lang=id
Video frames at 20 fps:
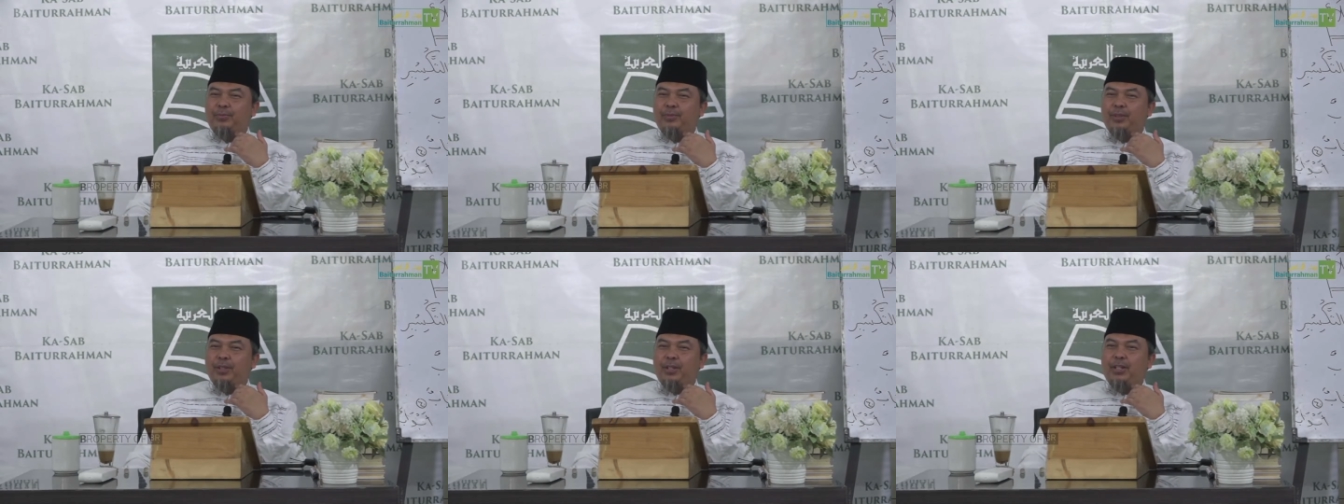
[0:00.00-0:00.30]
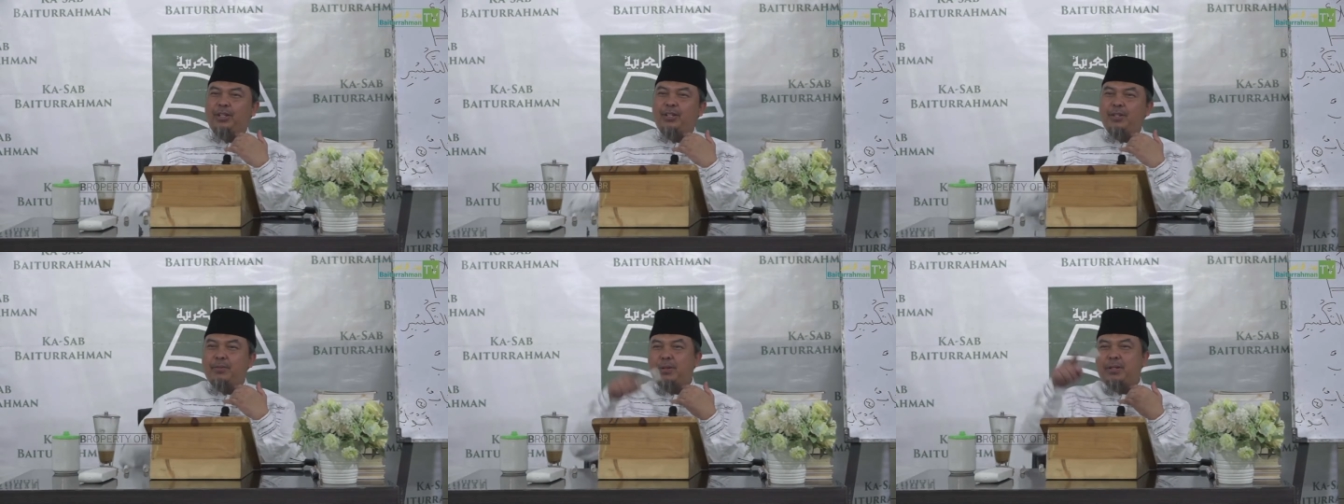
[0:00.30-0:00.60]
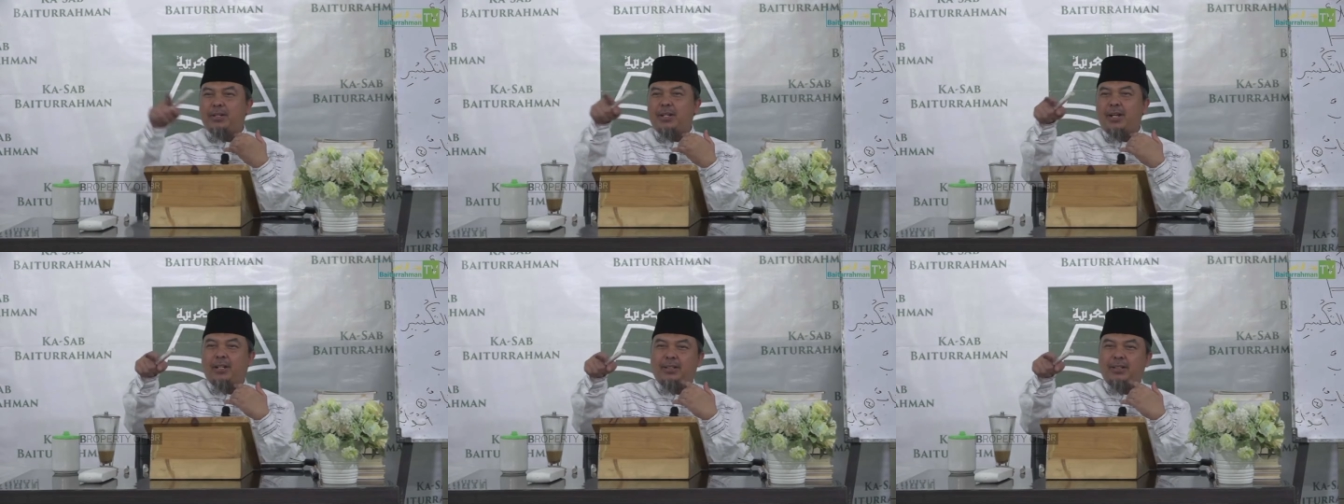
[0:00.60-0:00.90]
ini jama
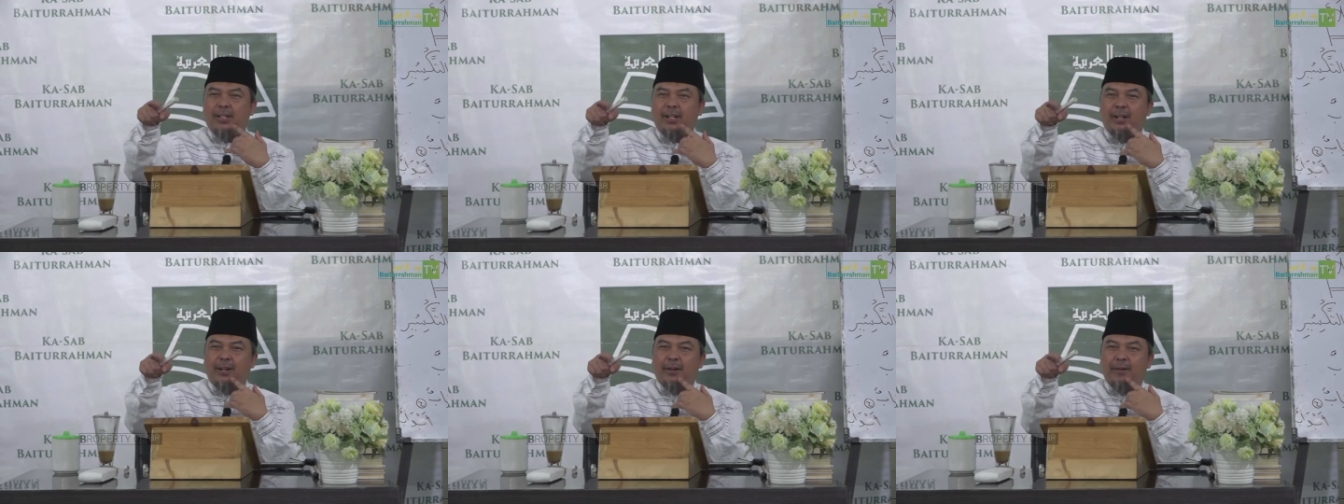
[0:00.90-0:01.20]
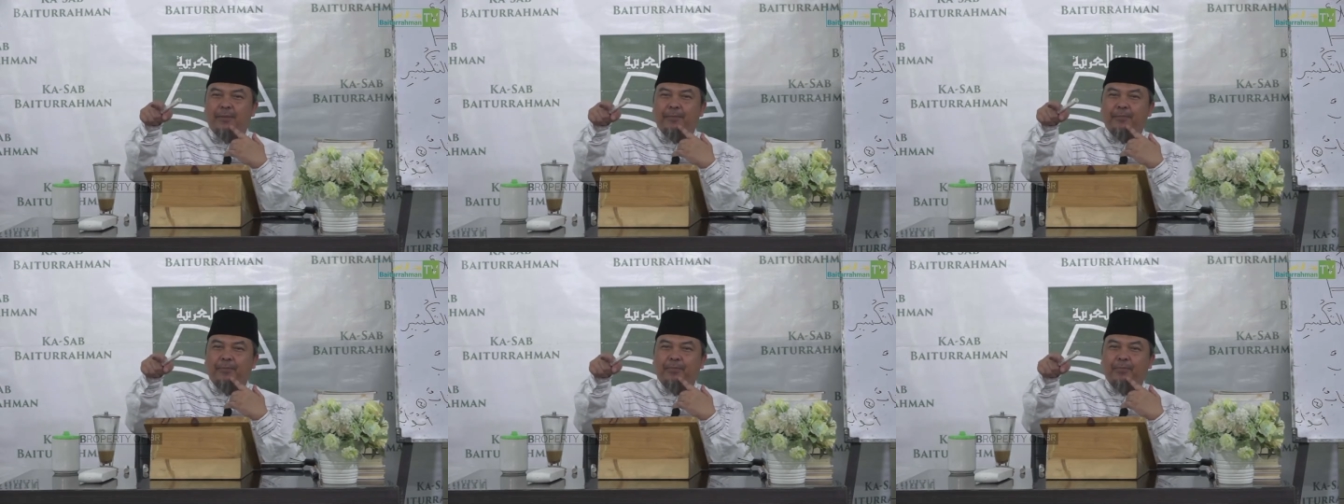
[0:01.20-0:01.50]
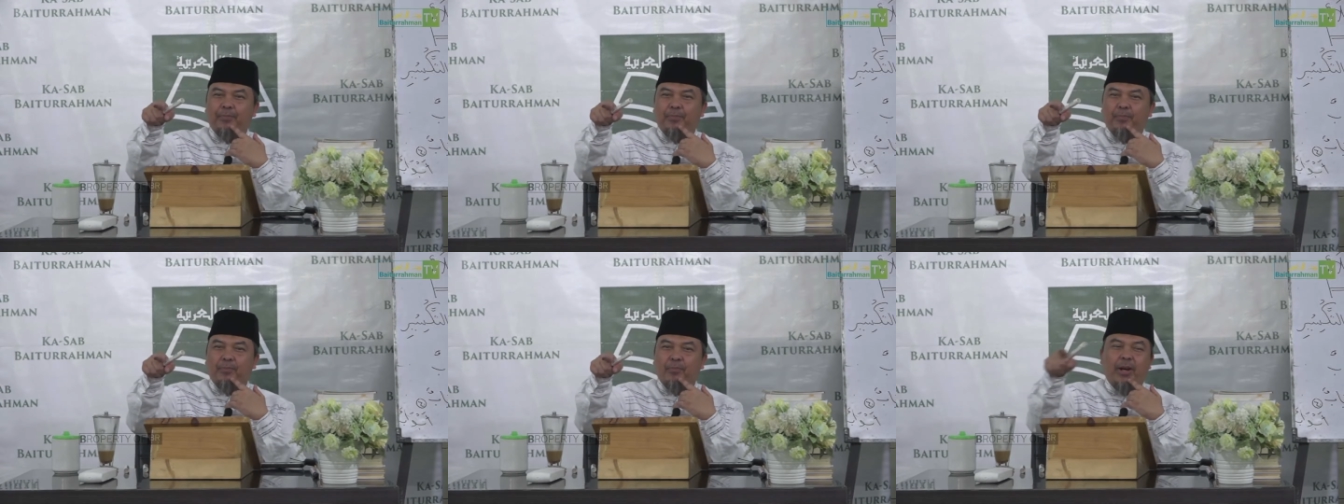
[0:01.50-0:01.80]
taksir
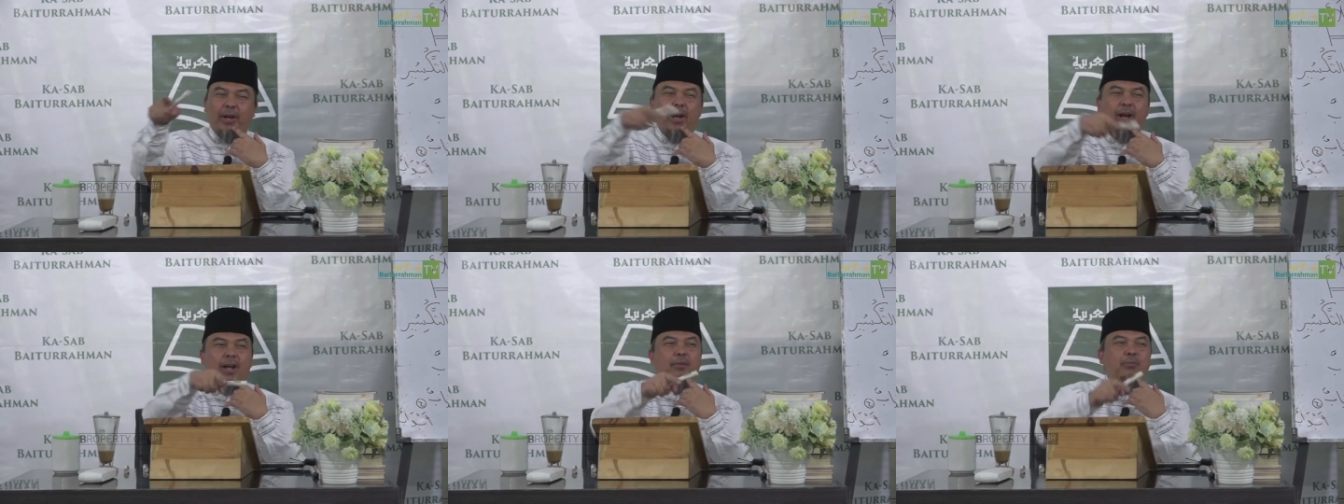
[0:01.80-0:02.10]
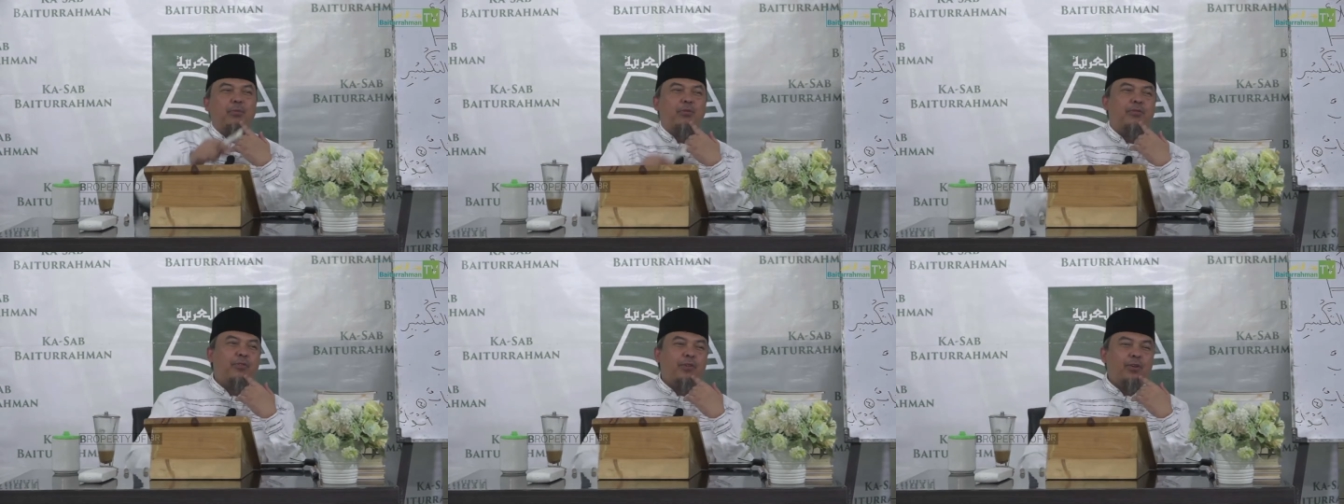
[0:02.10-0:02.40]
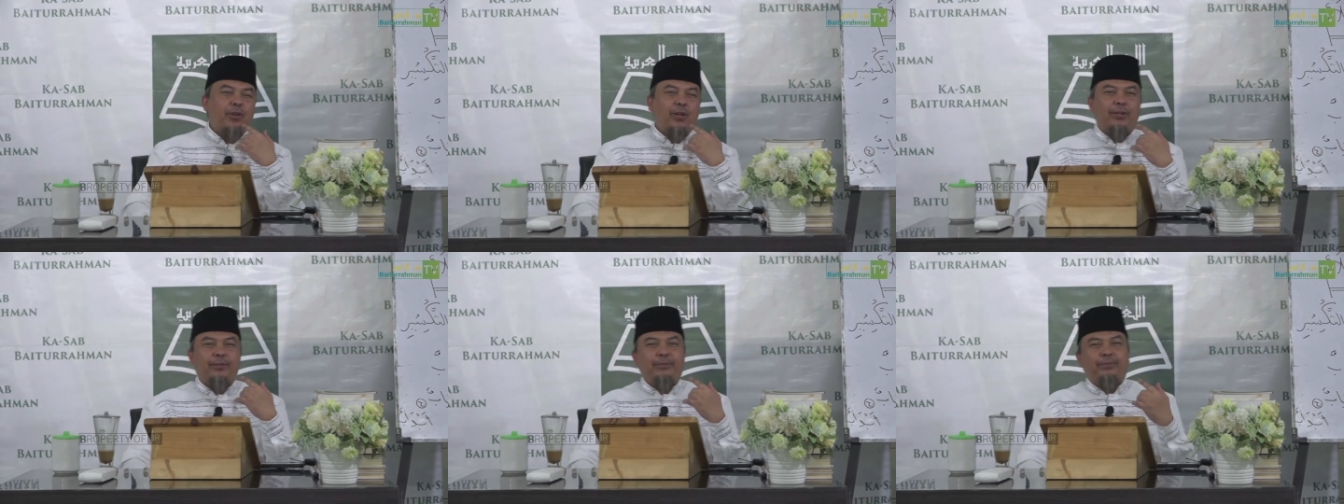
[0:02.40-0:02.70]
padahal
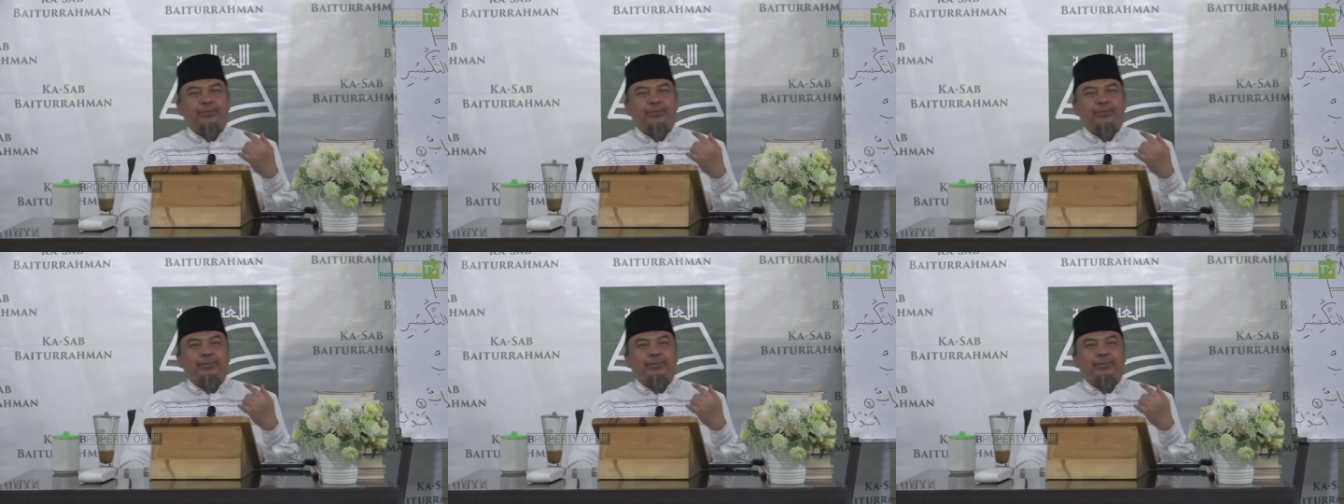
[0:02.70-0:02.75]
mufrad